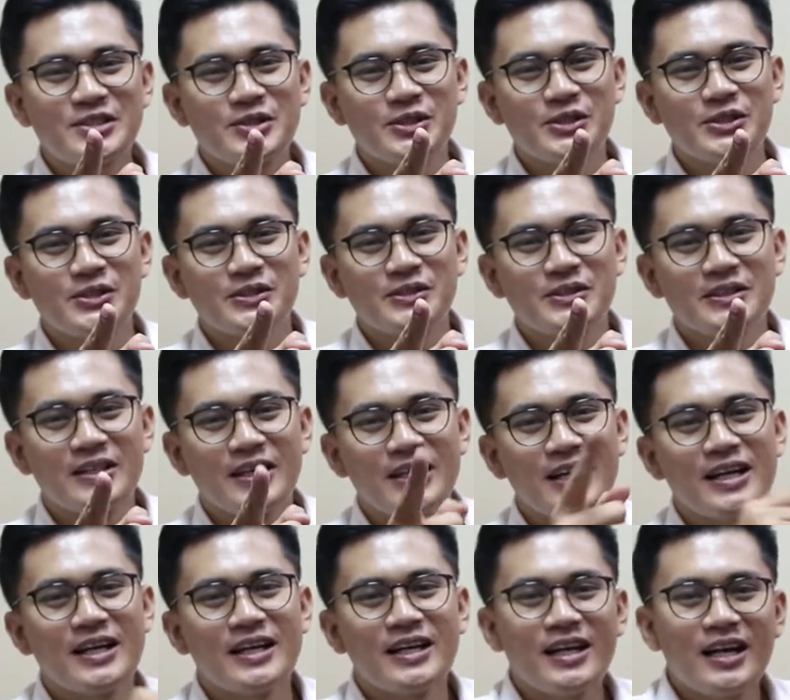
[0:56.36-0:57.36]
setuju.
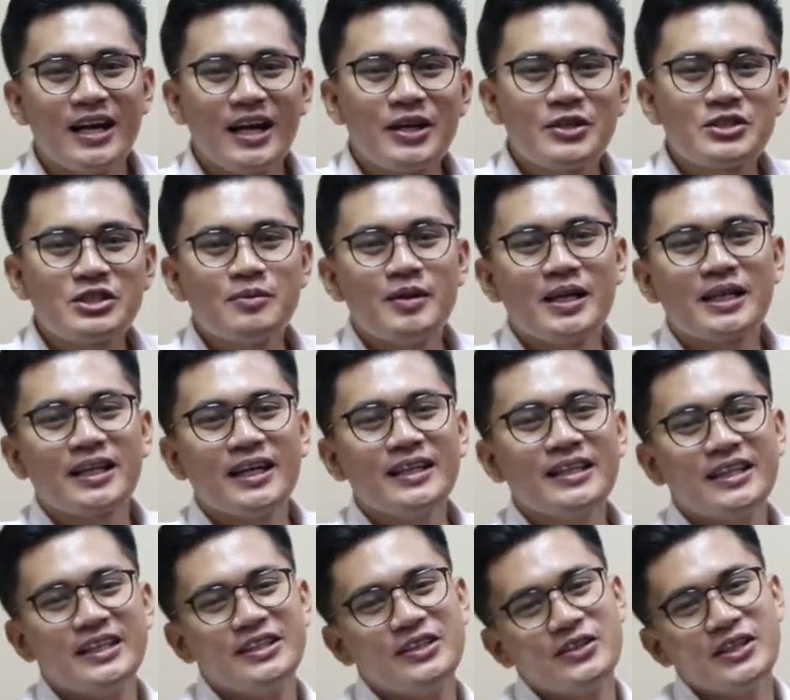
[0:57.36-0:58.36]
Ayo
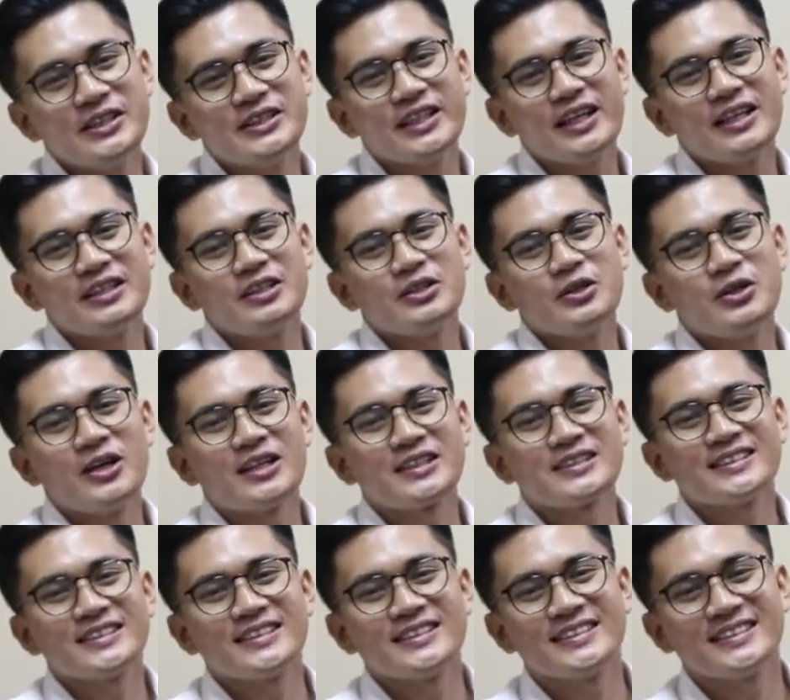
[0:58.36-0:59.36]
sebarkan Indonesia anti
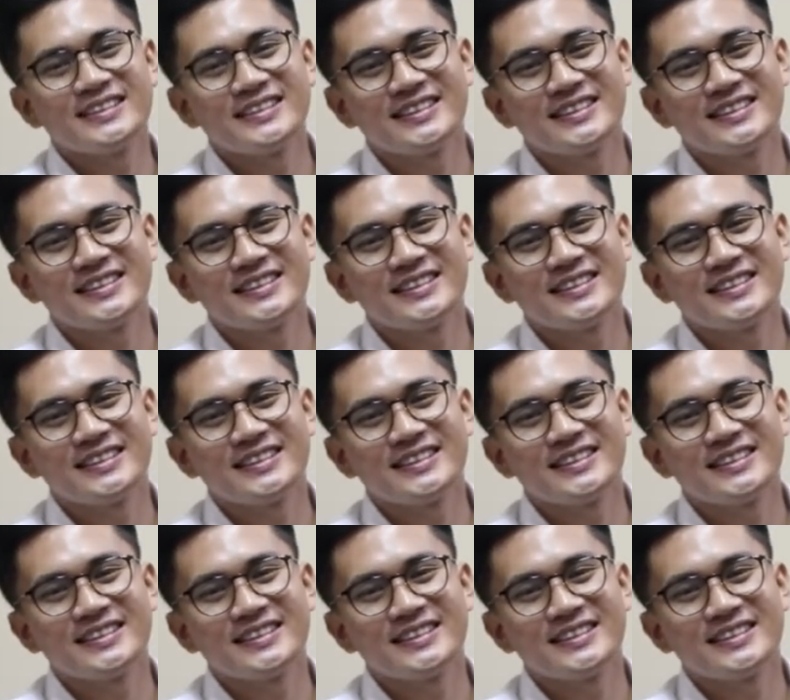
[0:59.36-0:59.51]
hoax.